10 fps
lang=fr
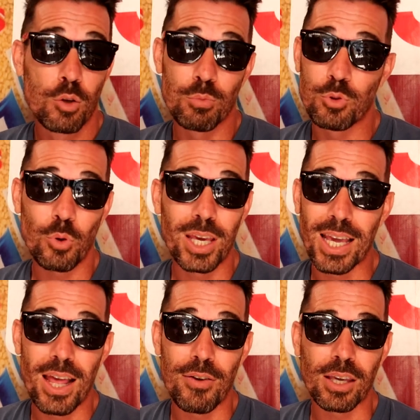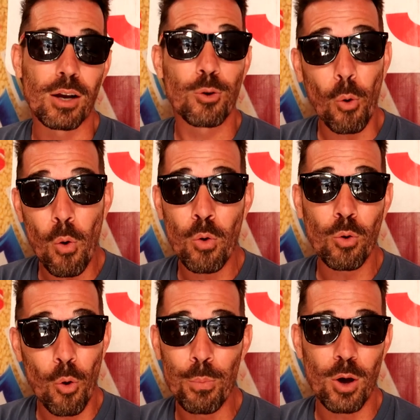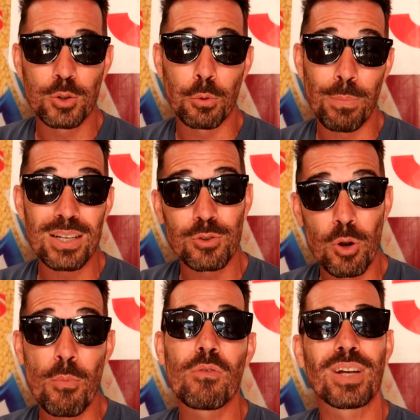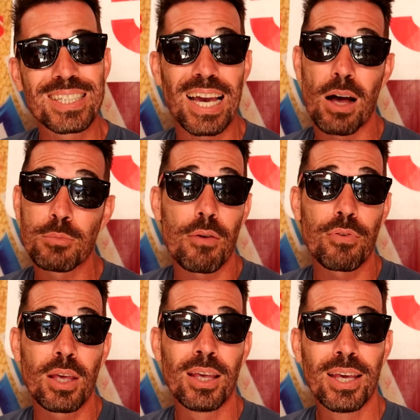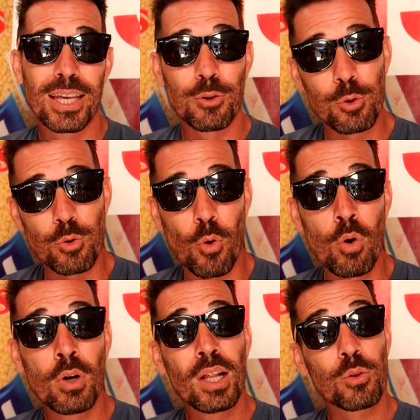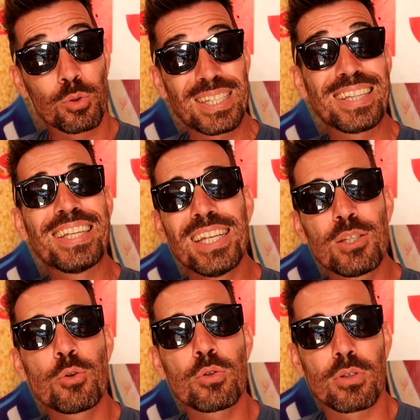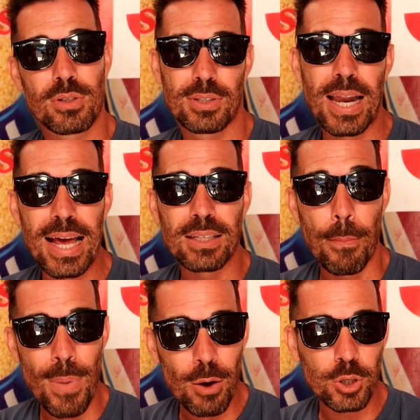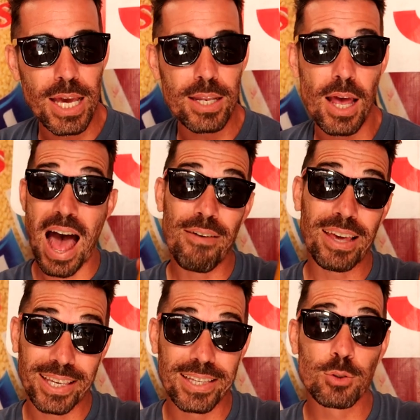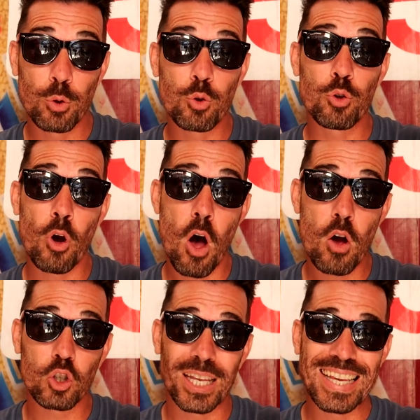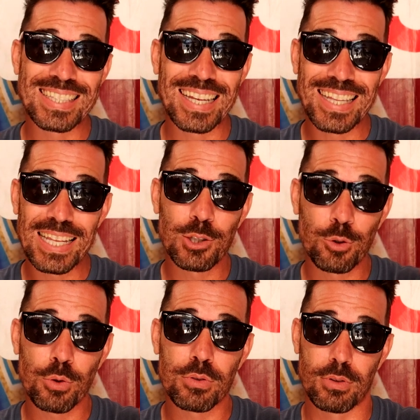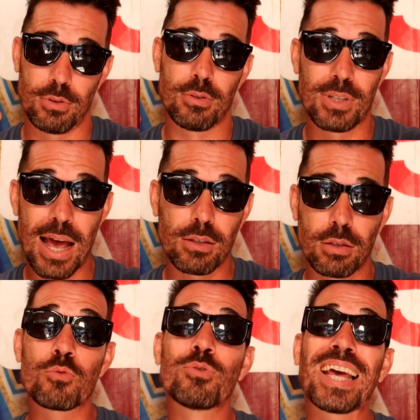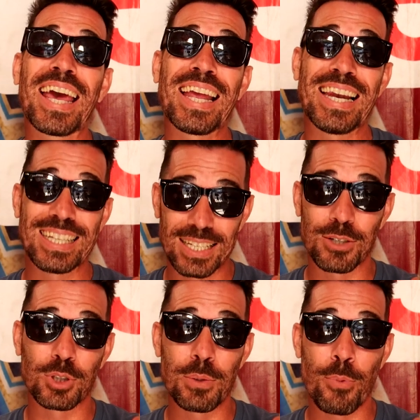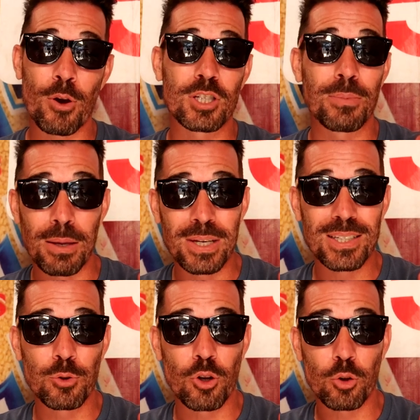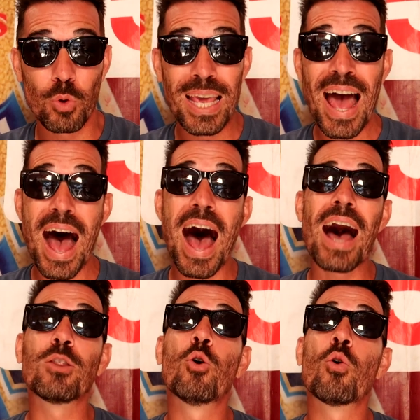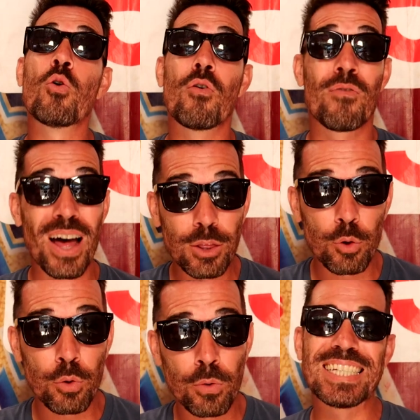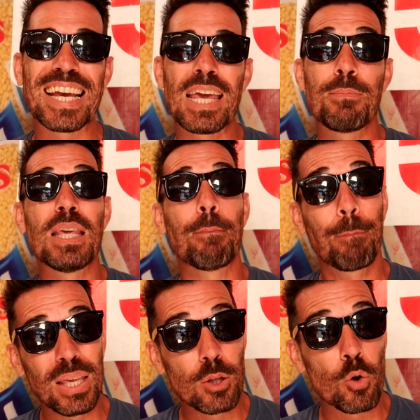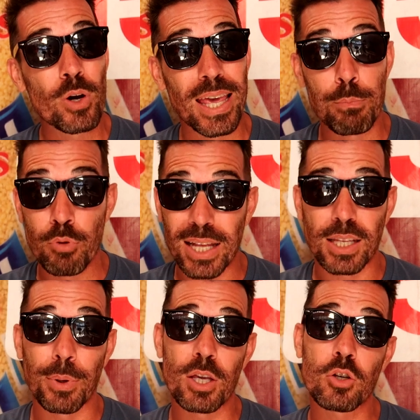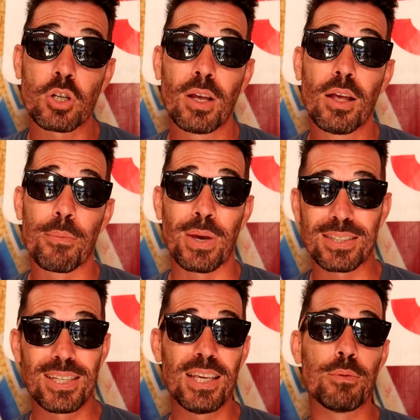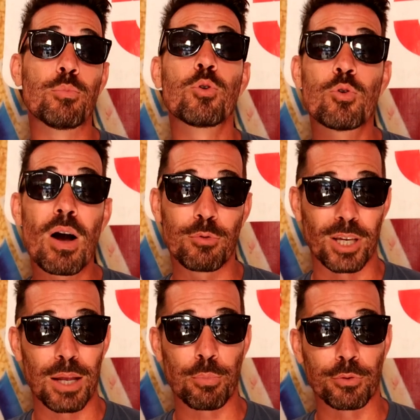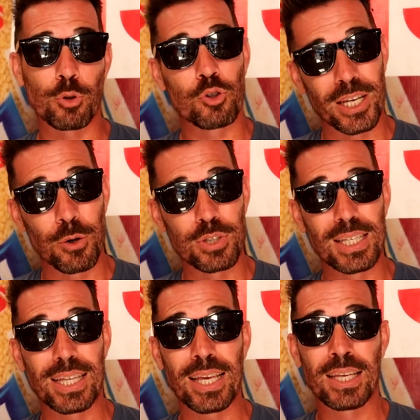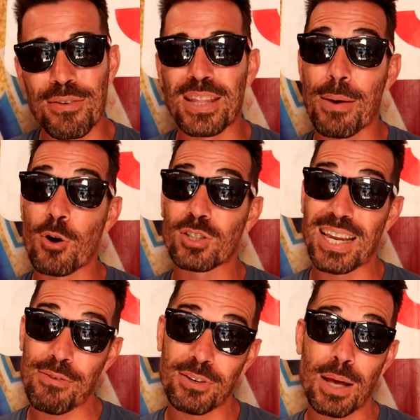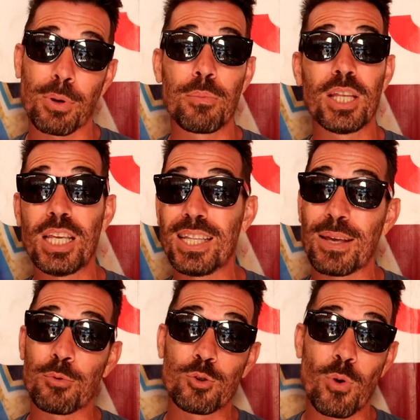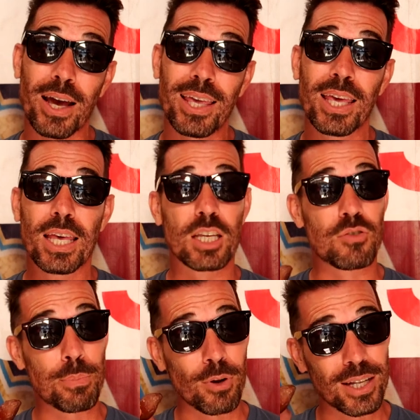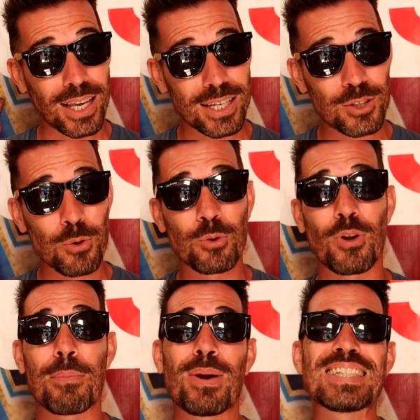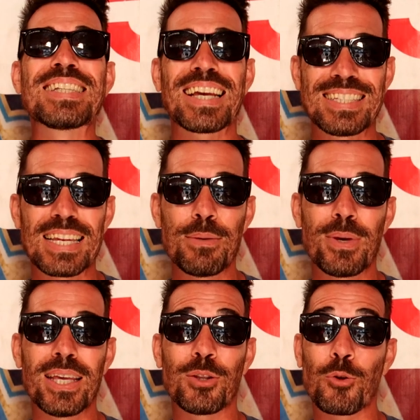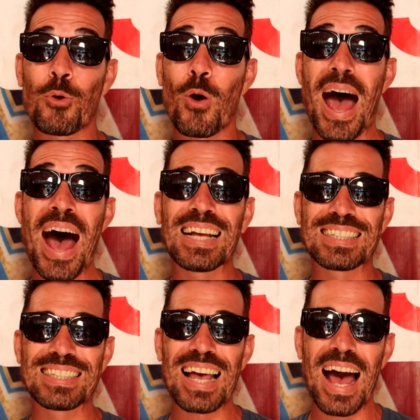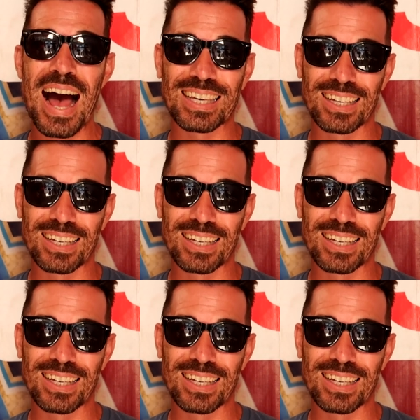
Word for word: Je me suis régalé avec un gros gros morceau de pain, seulement 20 dirhams. Ça fait 2 euros. Donc cette délicieuse salade marocaine avec ce jus d'orange et ces délicieuses dates, je voudrais les dédier aux tipeurs. J'aimerais remercier aujourd'hui Arnaud 22, Jérémy Pinault et Boulette et Brioche. Merci beaucoup à vous quatre pour votre générosité. Évidemment, c'est la fin d'après-midi, début de soirée. Je vais prendre la direction de la place très animée de Sarag.